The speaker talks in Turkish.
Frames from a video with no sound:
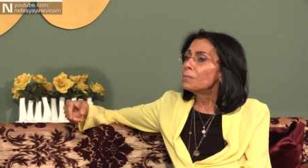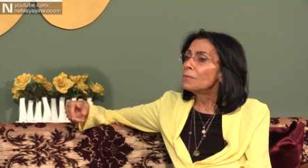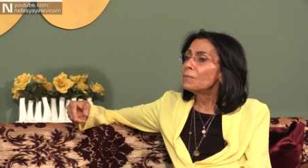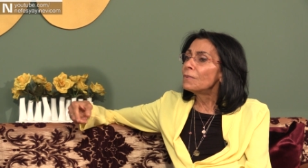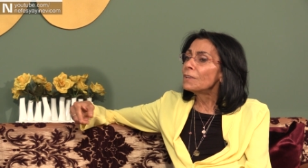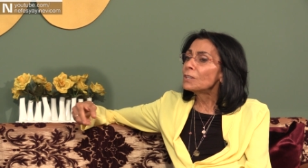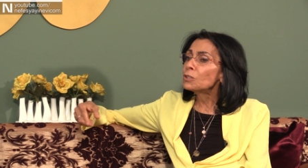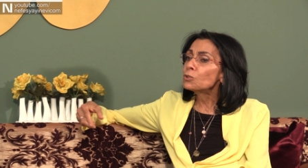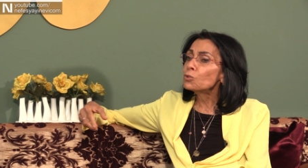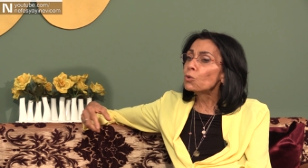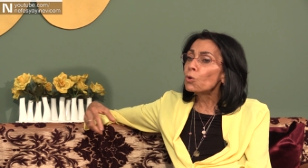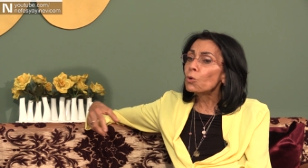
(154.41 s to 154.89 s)

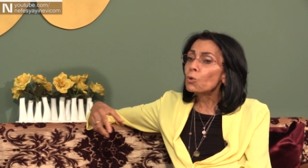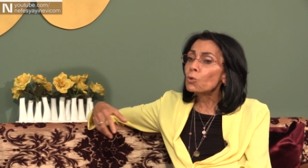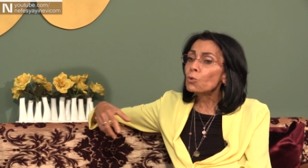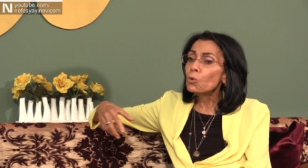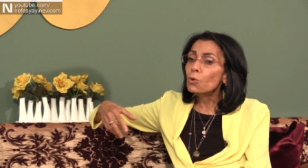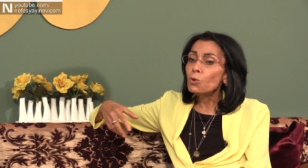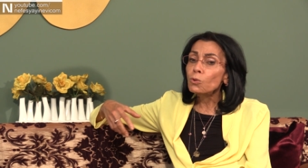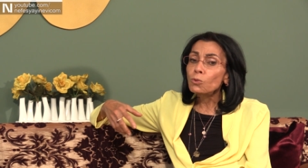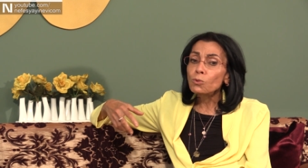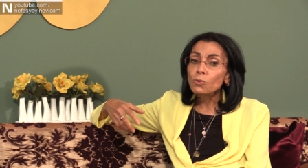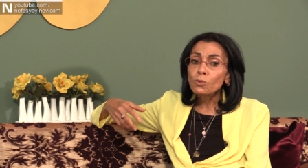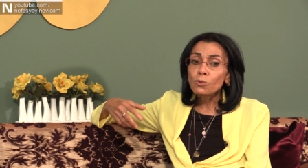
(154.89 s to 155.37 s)
Ve çok
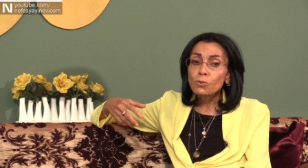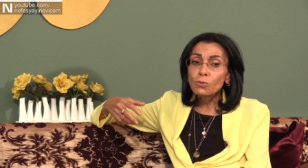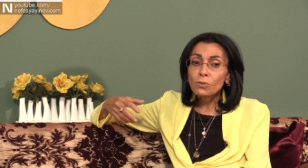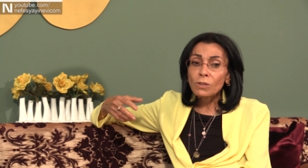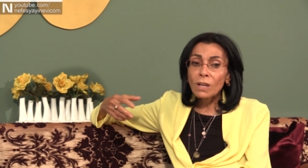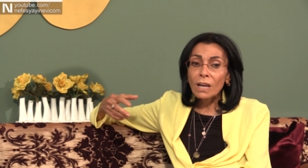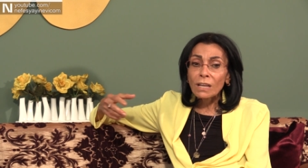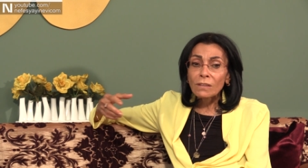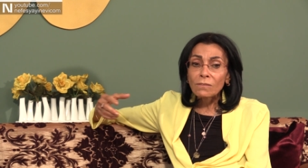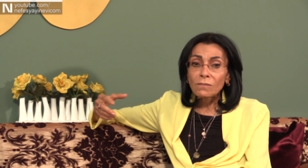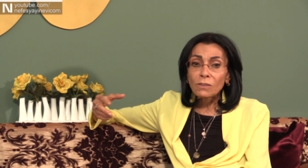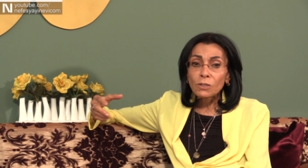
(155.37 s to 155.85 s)

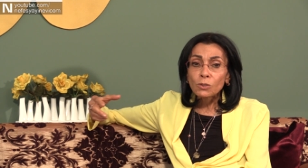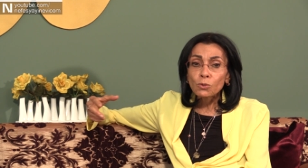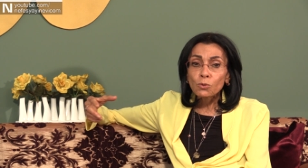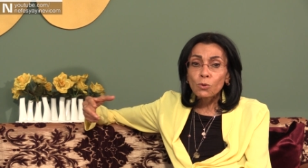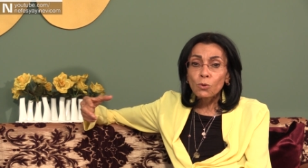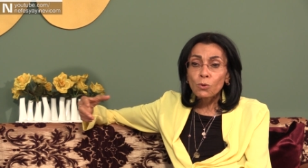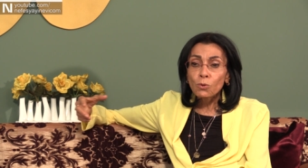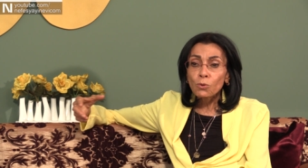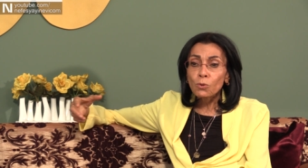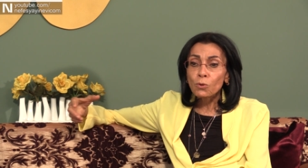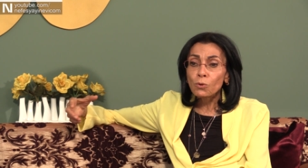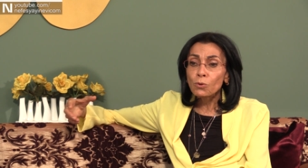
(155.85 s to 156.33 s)
konuşulan ve
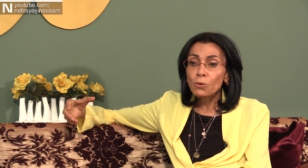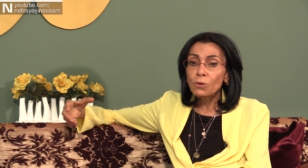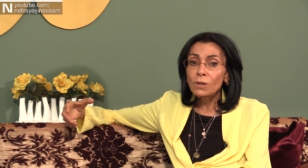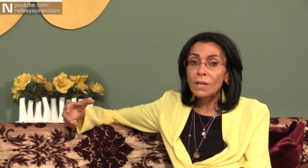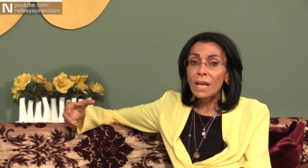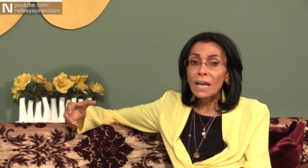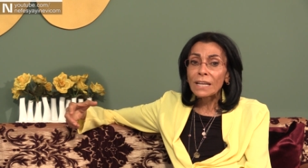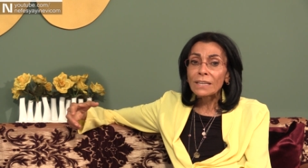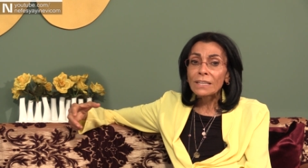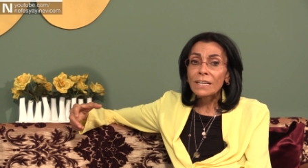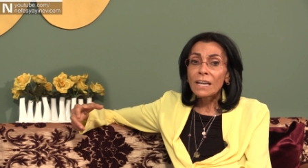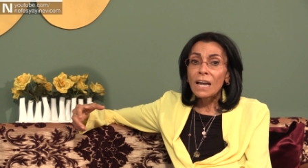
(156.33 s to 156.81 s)
çok
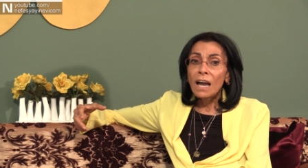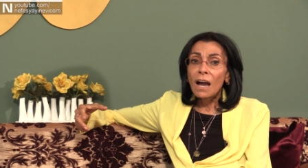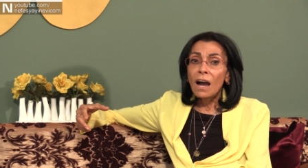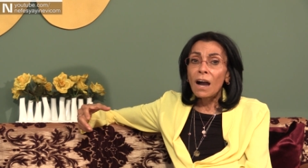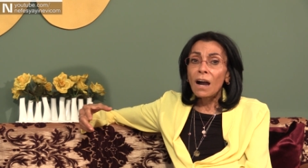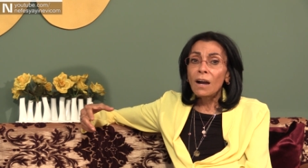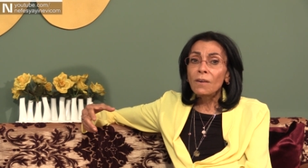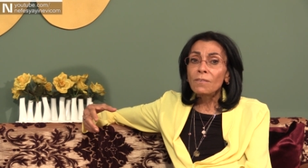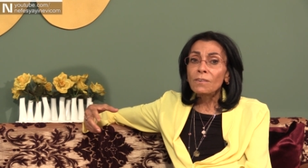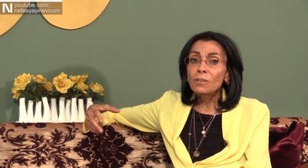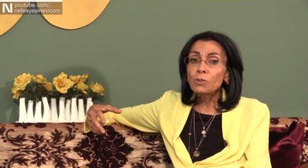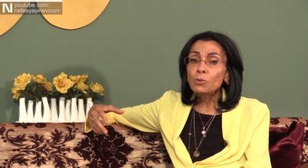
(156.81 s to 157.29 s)
görülen
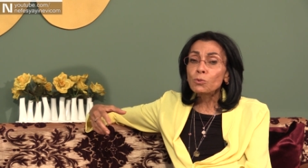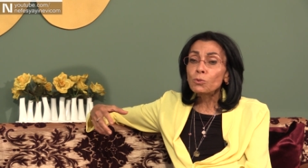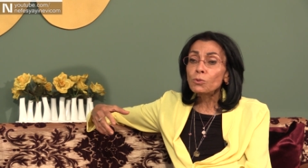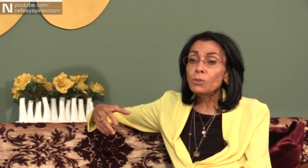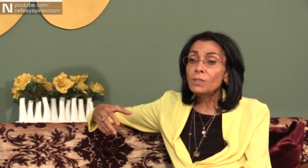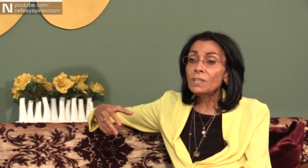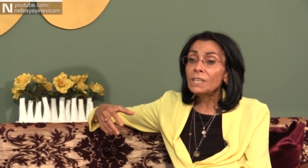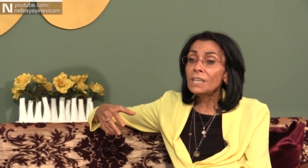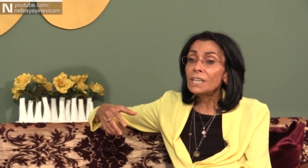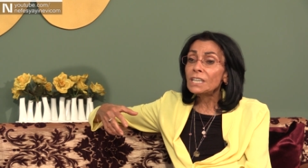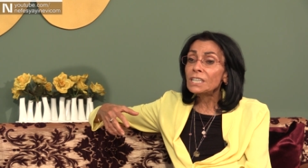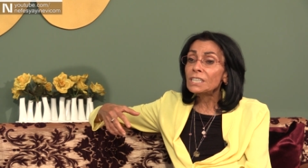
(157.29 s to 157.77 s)
ve
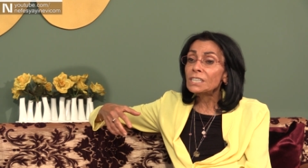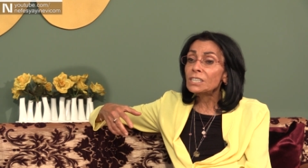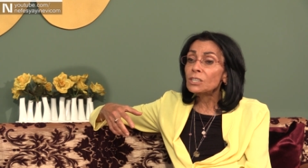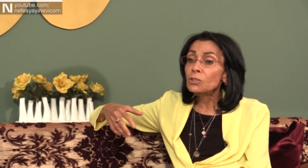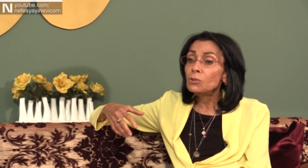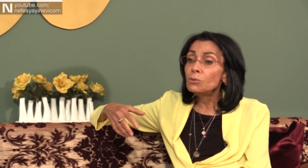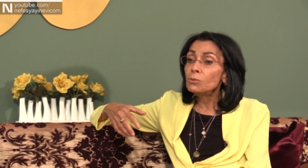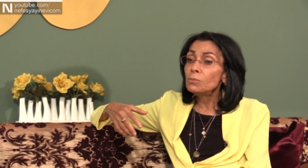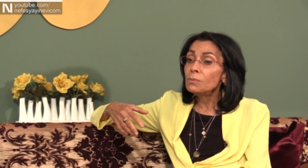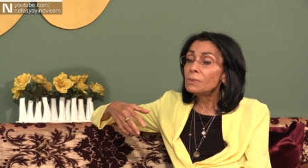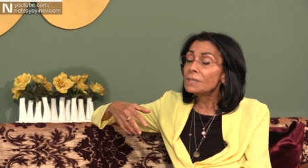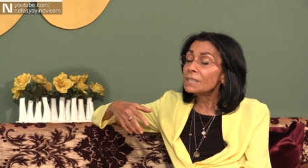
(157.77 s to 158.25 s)
Türkiye
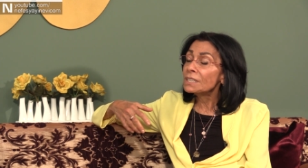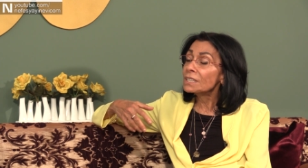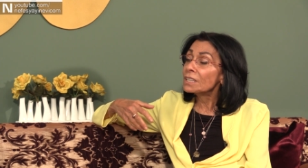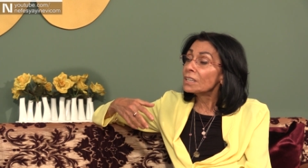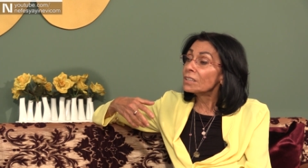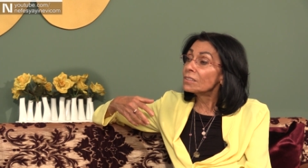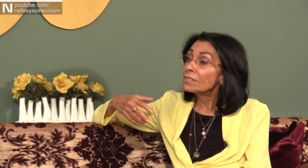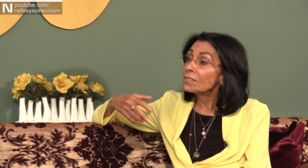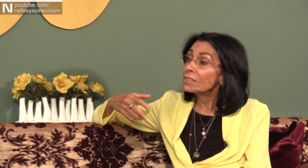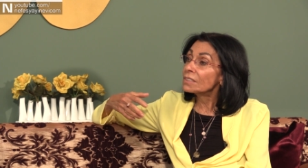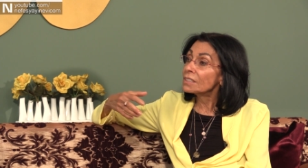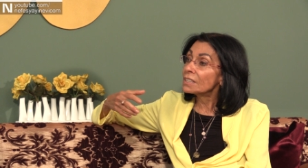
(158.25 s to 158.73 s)
için ümit
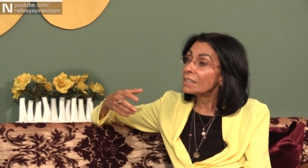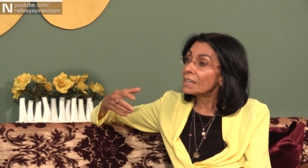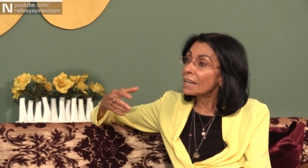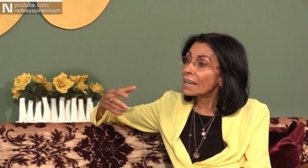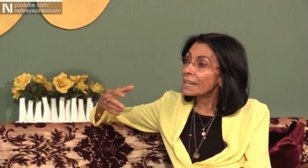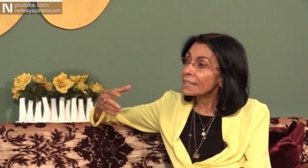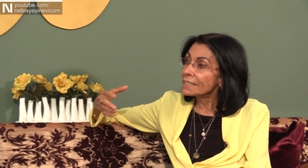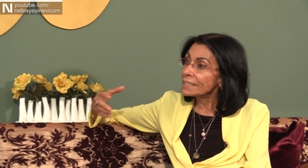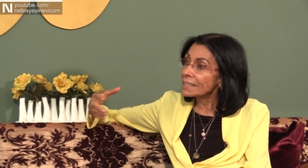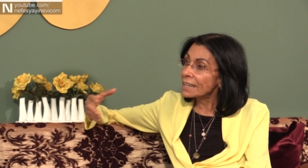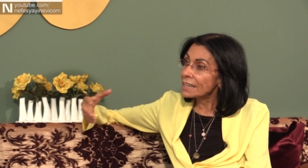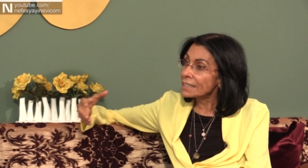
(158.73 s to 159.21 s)

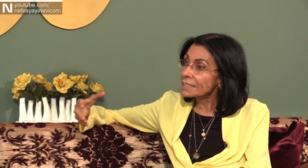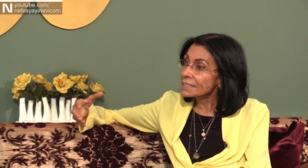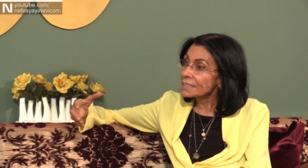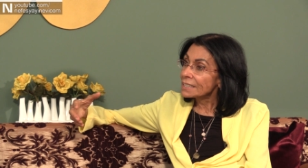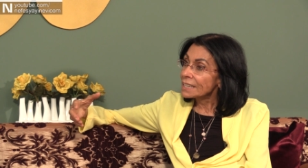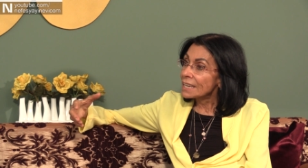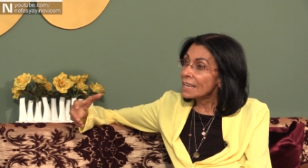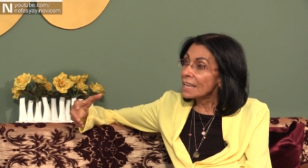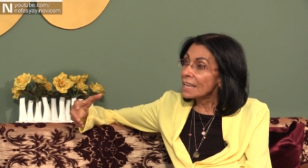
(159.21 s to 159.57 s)
kestirilen yer